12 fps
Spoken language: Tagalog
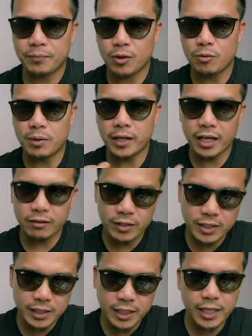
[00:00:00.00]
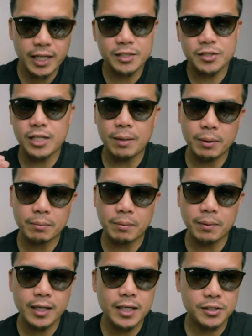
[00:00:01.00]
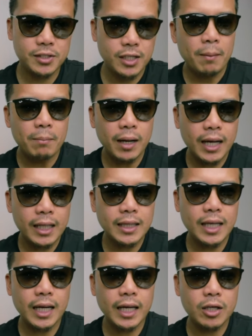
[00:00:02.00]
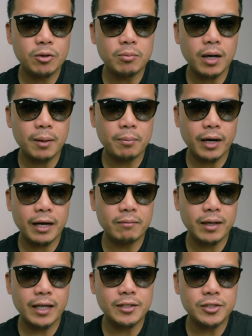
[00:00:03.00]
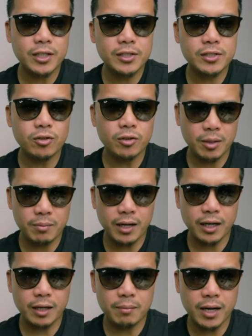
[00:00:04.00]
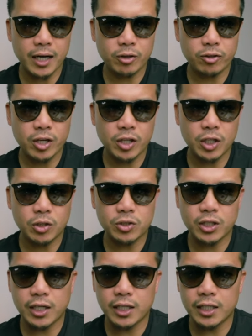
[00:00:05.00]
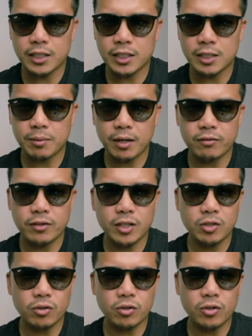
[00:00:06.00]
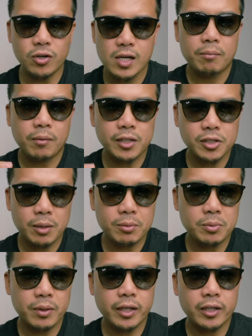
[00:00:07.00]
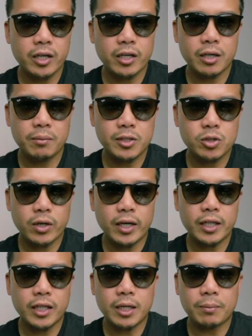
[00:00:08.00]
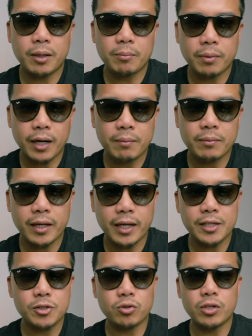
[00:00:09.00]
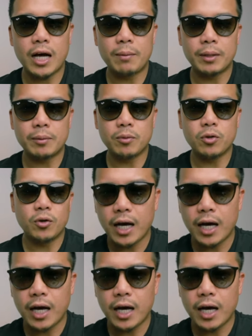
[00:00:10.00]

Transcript: Kung mag-invest ka sa lens, dapat mabilis. Maganda rin yung mga prime lenses, no? Nab nabanggit ko na yan dito sa isa sa mga video ko. Kasi mas maganda yung image quality kapag prime na lens yung gamit mo.